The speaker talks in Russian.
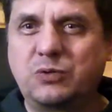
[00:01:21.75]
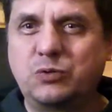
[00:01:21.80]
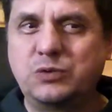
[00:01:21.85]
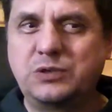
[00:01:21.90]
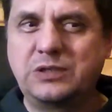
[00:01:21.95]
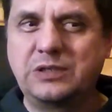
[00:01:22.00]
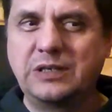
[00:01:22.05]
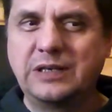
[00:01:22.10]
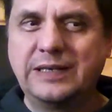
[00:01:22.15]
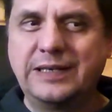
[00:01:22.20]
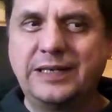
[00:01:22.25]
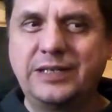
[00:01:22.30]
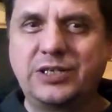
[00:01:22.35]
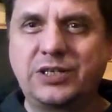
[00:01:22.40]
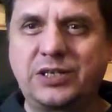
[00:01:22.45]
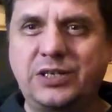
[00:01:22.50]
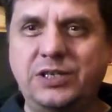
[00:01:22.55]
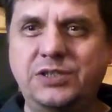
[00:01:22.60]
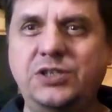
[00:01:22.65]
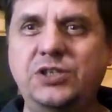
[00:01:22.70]
То есть
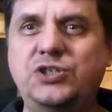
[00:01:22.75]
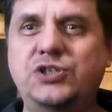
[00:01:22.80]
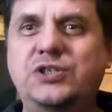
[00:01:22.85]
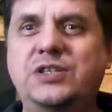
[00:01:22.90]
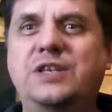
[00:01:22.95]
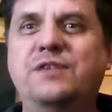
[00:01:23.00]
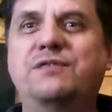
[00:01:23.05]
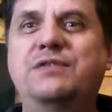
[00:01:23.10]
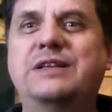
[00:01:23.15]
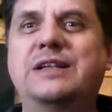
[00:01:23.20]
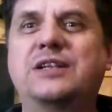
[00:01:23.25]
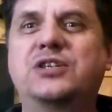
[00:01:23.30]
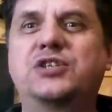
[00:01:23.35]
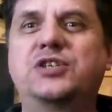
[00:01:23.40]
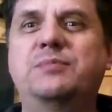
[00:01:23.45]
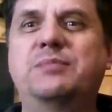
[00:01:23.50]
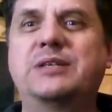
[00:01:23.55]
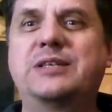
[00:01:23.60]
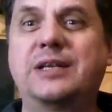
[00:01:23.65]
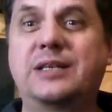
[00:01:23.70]
энергетически вы
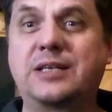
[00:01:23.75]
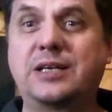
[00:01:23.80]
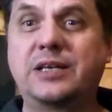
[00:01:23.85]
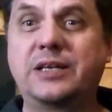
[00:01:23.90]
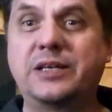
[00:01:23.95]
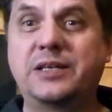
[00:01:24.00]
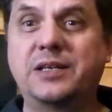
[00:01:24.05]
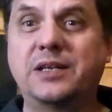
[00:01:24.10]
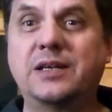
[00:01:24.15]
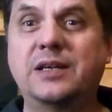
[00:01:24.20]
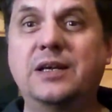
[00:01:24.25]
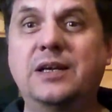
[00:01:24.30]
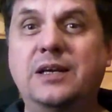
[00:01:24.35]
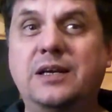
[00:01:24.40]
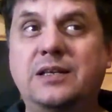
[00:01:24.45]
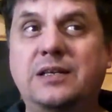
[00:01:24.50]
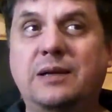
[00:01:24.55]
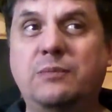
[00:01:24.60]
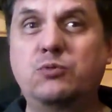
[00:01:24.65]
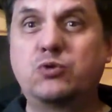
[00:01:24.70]
должны быть открыты
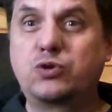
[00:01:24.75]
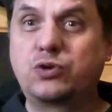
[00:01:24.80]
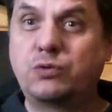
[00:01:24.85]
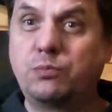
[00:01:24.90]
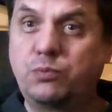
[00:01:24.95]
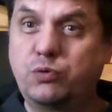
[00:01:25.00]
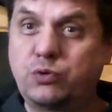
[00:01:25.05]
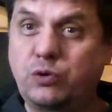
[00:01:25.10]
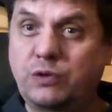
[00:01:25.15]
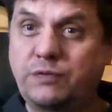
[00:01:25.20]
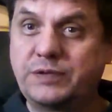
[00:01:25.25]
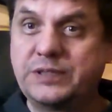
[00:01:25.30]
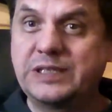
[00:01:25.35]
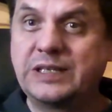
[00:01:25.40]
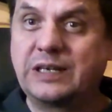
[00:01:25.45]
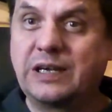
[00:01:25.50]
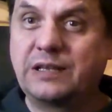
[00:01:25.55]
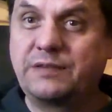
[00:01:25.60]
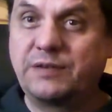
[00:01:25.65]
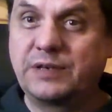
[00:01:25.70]
к тому, что будут
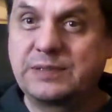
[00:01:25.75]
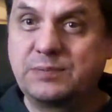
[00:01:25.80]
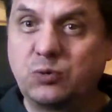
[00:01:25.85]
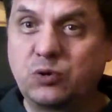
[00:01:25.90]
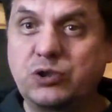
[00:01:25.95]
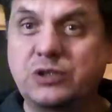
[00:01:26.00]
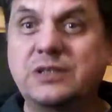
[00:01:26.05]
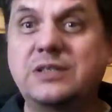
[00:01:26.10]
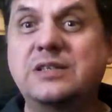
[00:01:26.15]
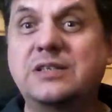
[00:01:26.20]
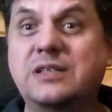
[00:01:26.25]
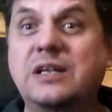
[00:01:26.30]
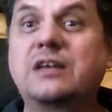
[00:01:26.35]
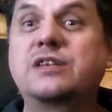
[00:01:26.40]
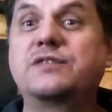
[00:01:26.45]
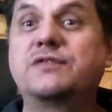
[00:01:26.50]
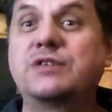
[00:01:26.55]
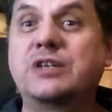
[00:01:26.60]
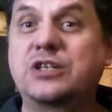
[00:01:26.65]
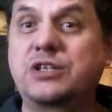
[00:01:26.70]
возникать возможности
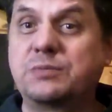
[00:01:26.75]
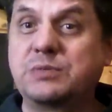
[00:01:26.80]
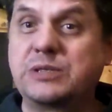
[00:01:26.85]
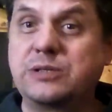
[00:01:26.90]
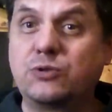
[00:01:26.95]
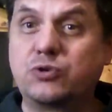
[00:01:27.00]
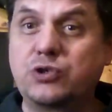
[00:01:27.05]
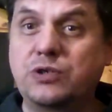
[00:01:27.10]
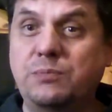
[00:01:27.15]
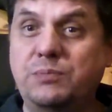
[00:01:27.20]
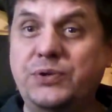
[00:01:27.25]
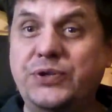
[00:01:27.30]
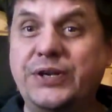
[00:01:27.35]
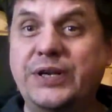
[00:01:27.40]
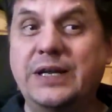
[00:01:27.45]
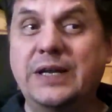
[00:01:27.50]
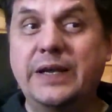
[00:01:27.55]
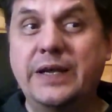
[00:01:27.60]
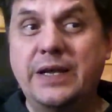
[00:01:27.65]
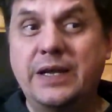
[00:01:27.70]
даже в нашем сложном
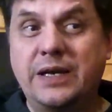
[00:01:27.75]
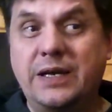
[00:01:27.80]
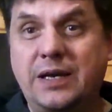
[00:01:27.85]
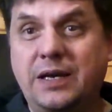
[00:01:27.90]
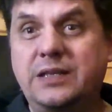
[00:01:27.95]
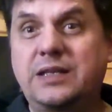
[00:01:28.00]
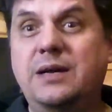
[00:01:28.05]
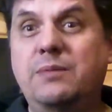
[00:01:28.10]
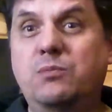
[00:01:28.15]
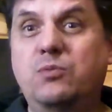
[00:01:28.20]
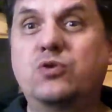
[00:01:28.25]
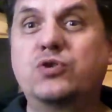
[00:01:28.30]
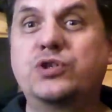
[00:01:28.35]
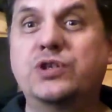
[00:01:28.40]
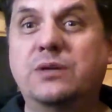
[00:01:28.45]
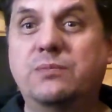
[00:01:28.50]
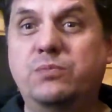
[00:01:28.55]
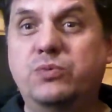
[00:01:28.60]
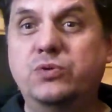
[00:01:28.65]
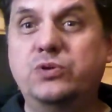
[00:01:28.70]
мире, когда
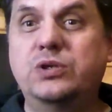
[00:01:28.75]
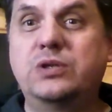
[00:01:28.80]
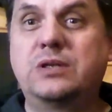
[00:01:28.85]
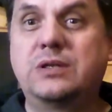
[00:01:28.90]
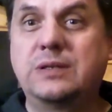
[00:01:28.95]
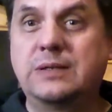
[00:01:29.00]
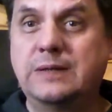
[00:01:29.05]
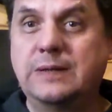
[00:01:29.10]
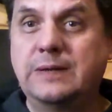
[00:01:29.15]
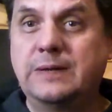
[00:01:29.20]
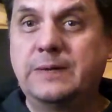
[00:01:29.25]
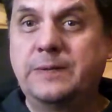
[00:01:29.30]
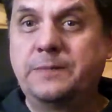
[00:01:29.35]
можно будет